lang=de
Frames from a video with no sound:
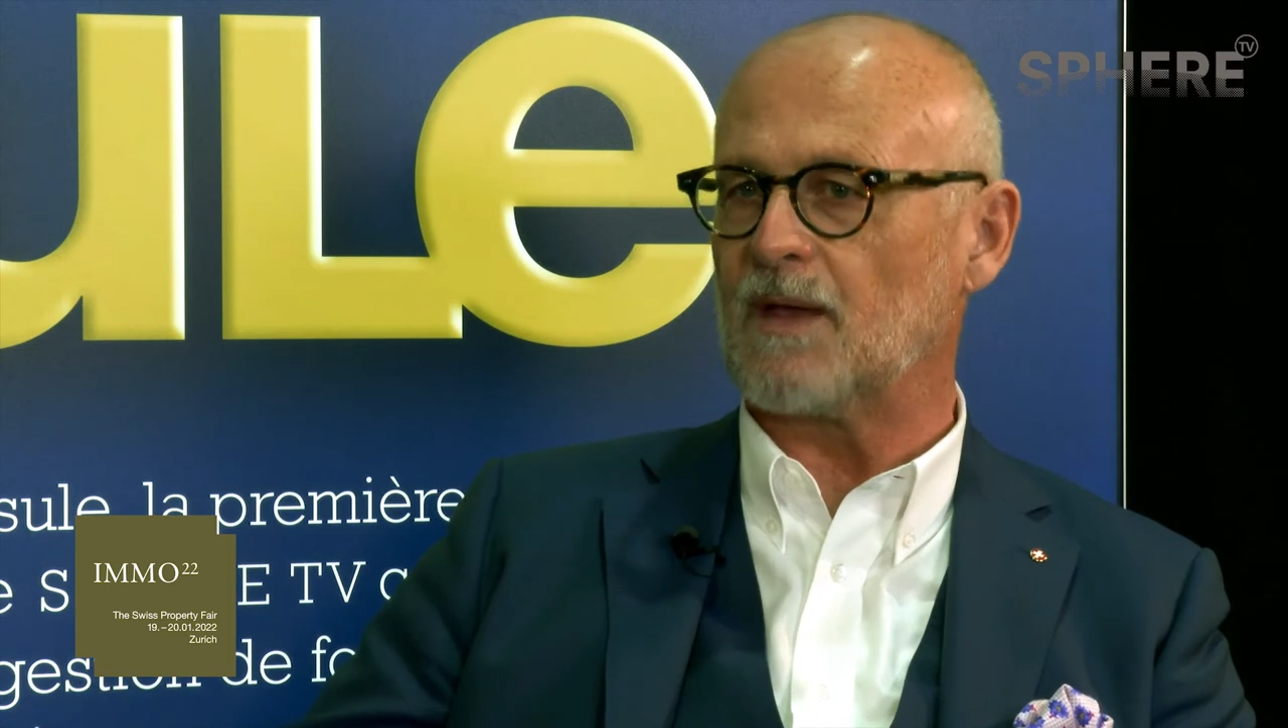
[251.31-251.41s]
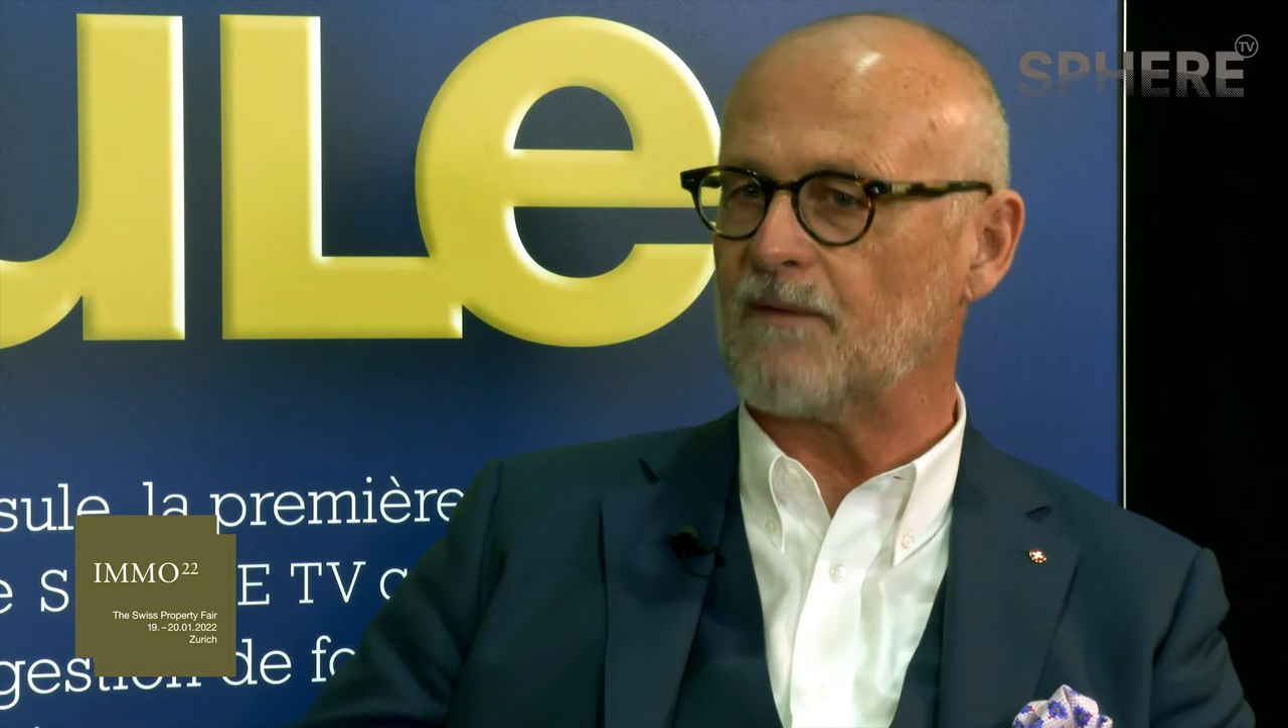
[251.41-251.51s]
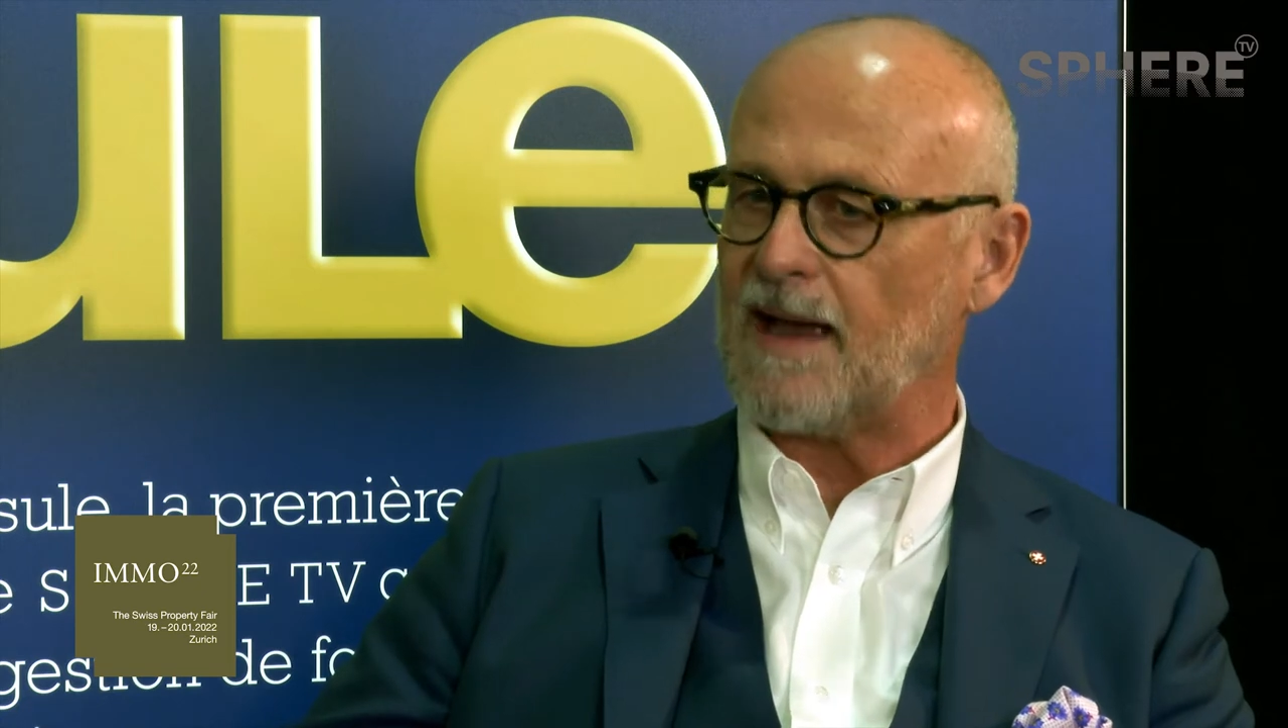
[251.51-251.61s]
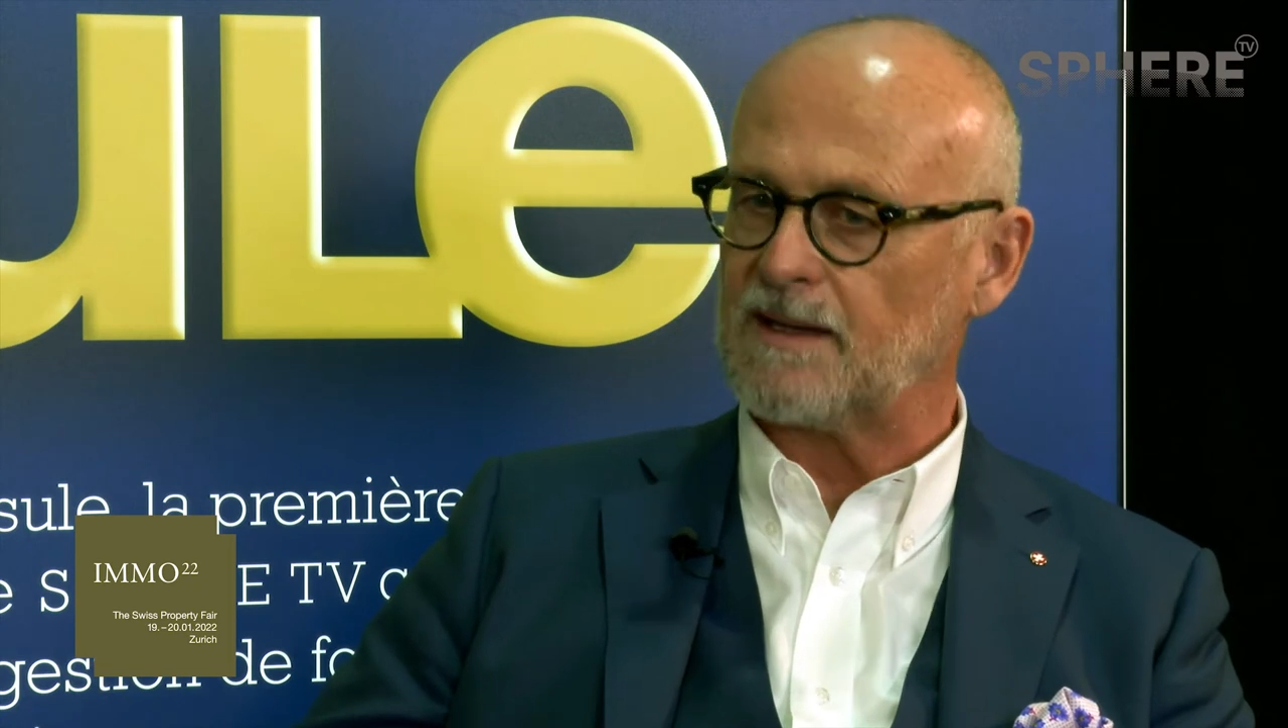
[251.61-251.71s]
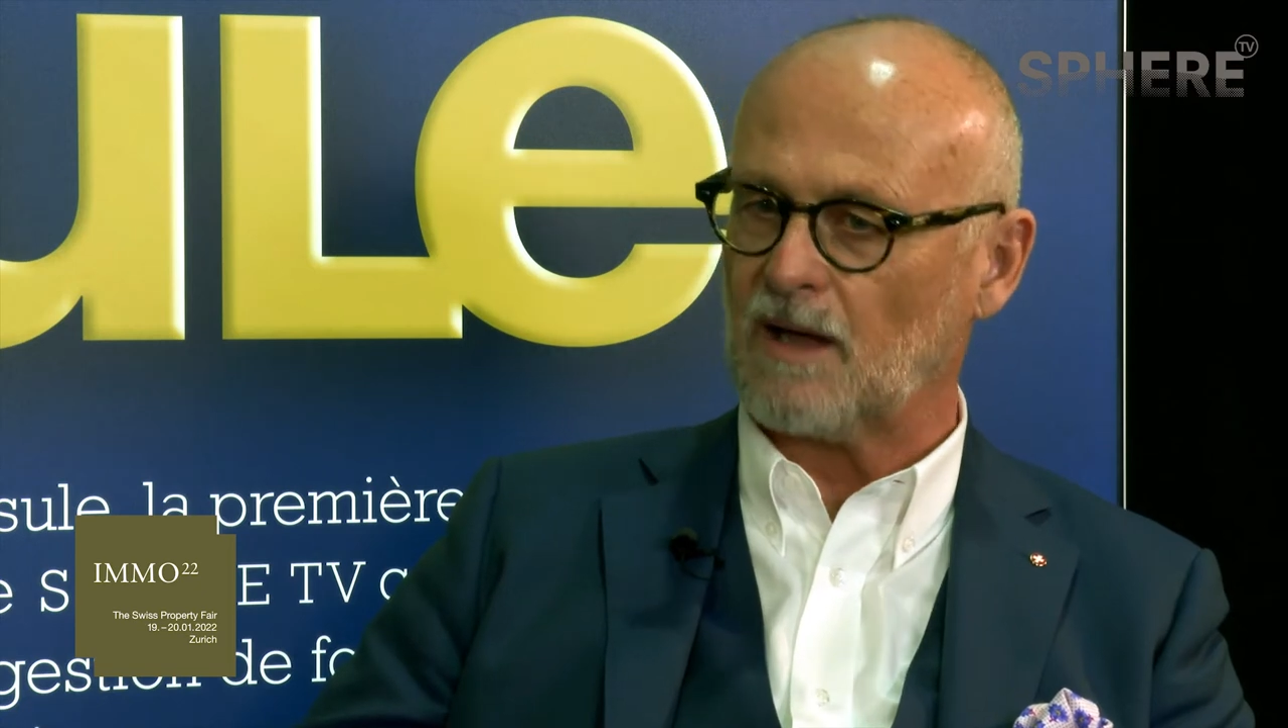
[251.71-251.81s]

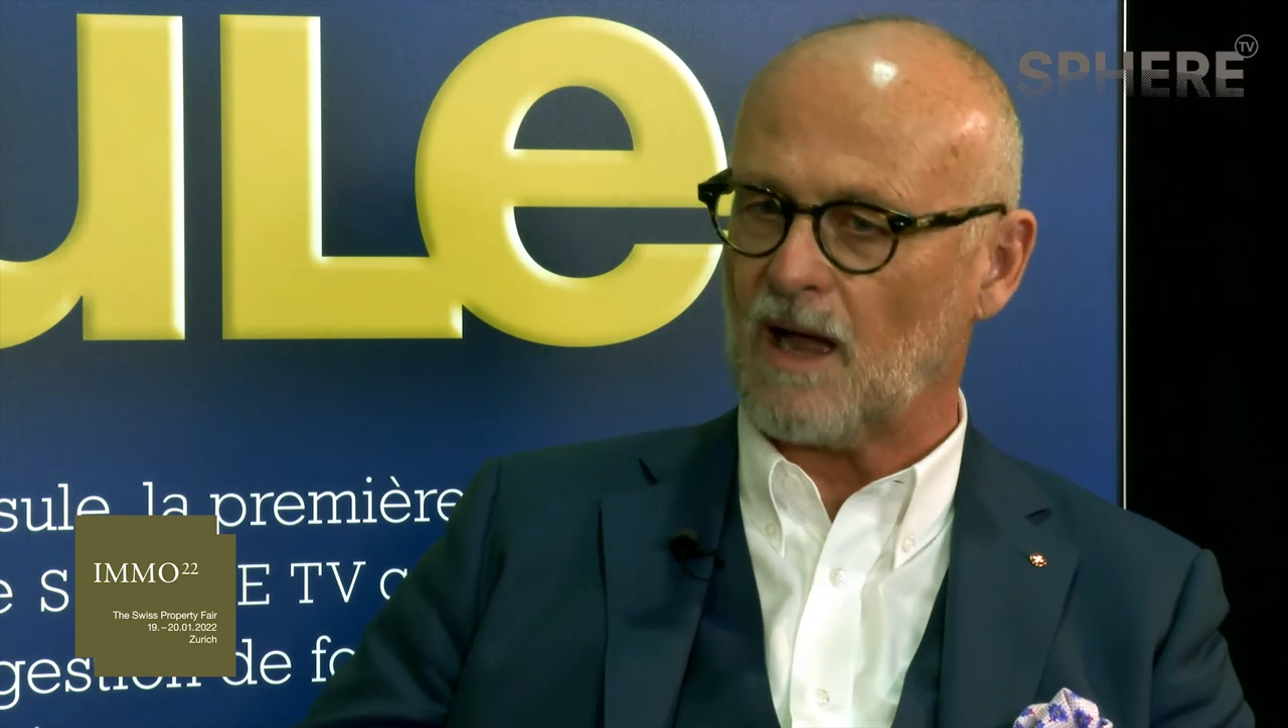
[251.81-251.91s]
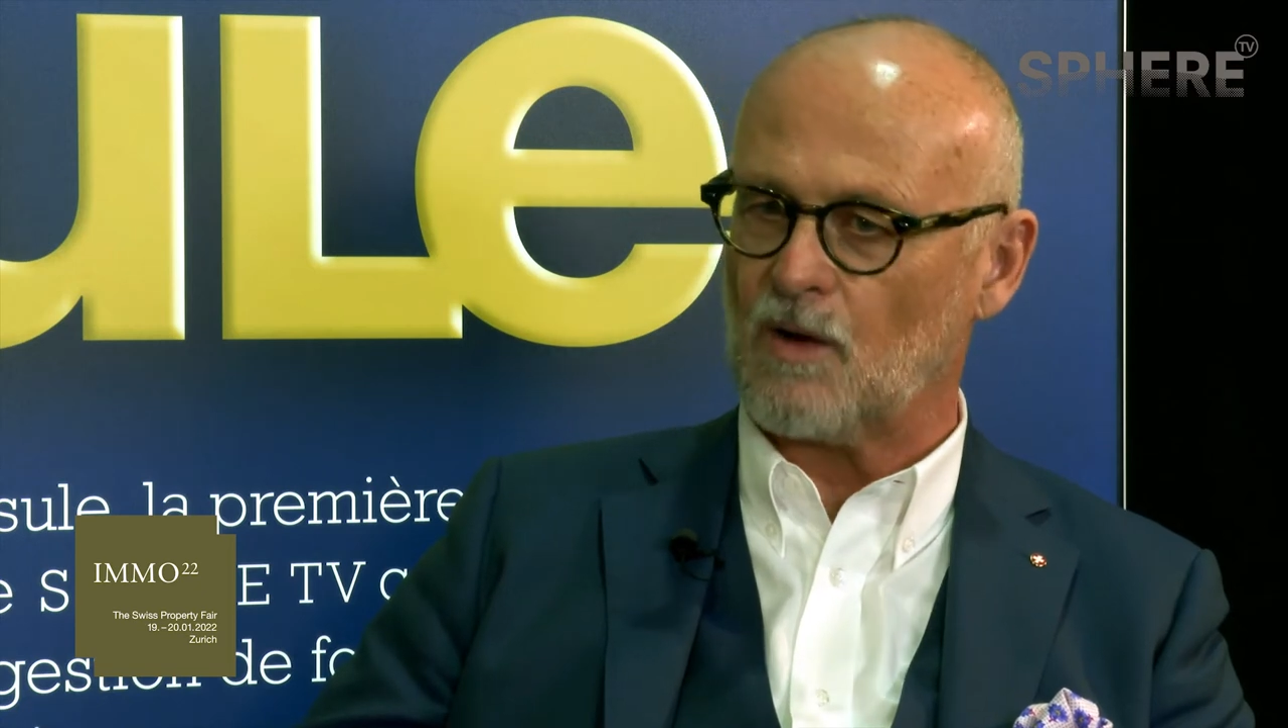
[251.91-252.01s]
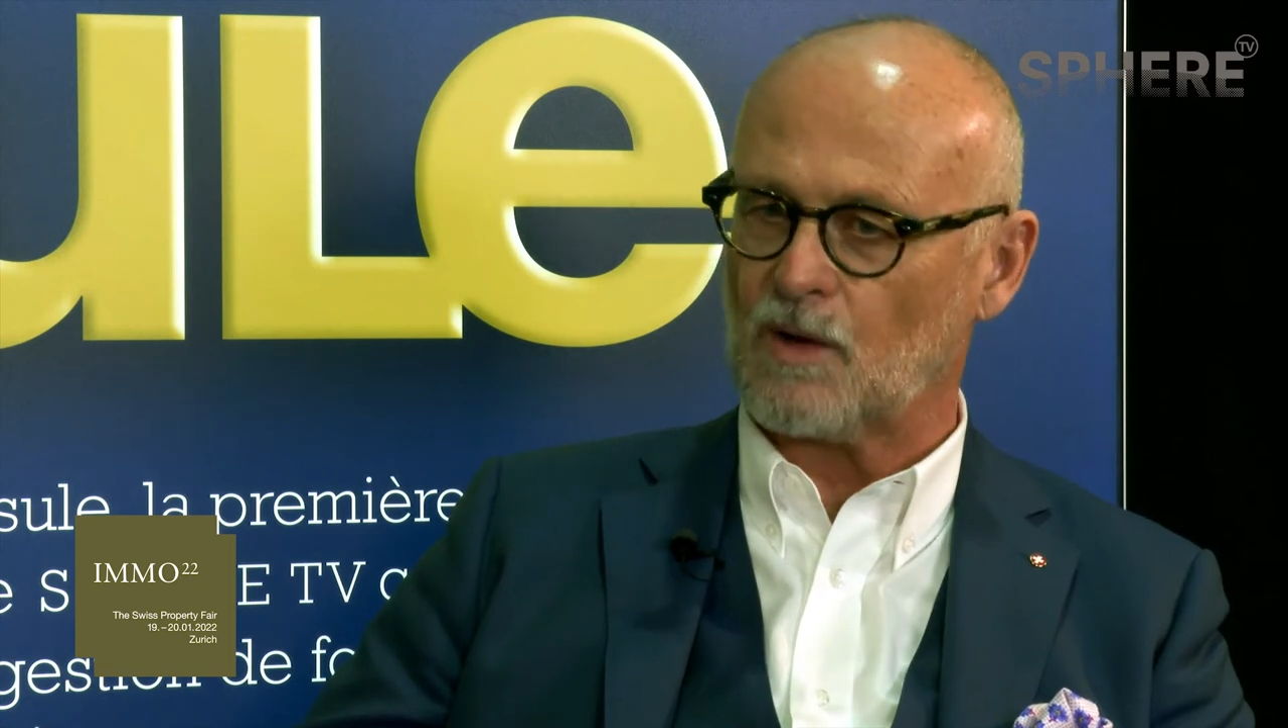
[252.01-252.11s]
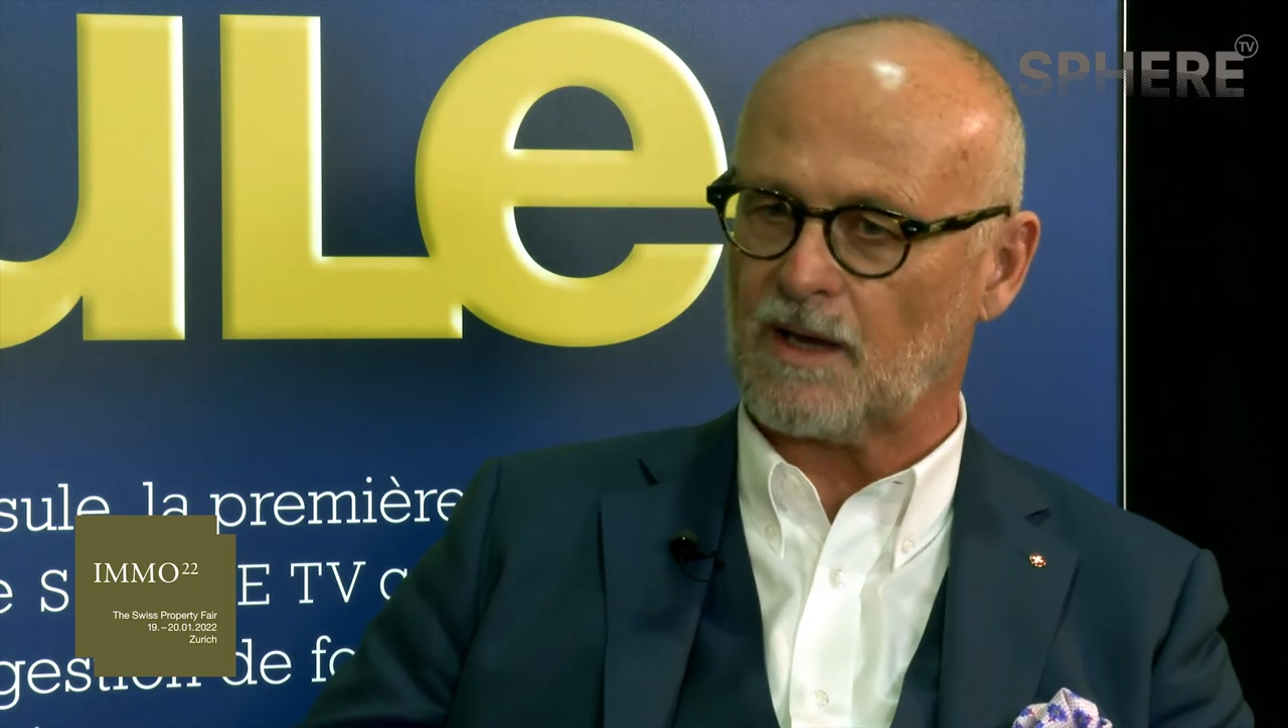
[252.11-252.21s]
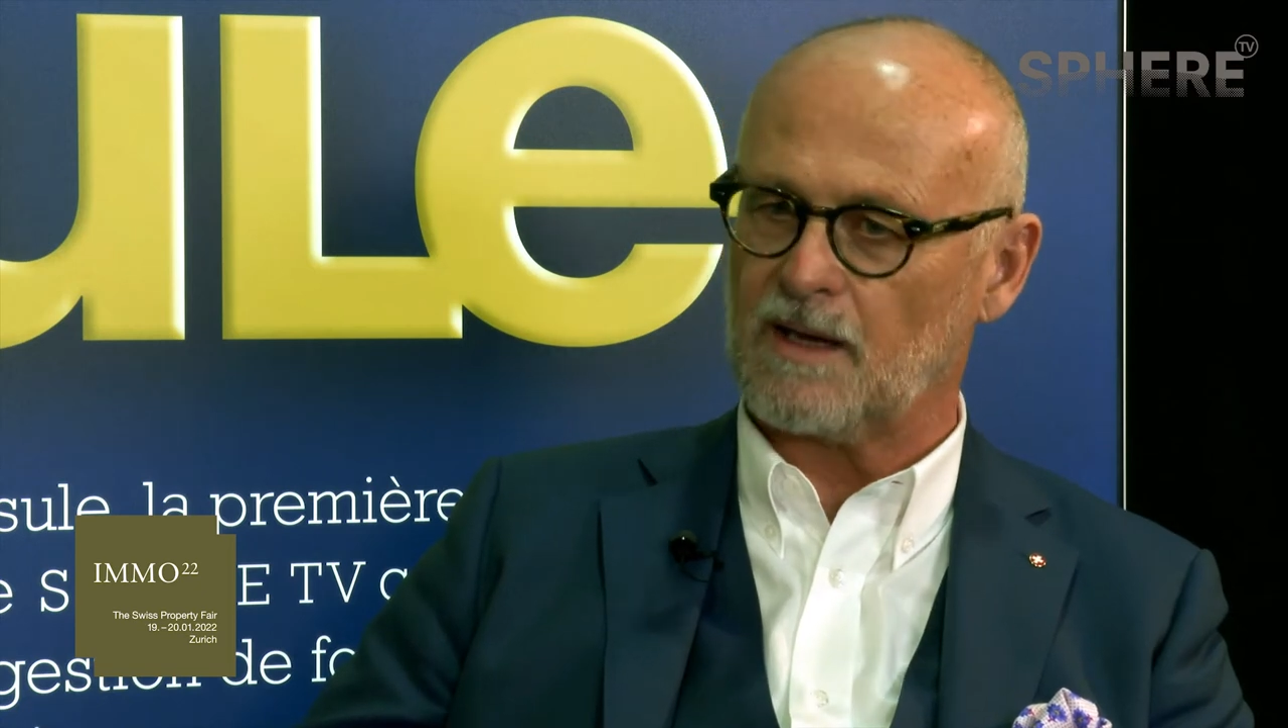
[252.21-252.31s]
weiter auch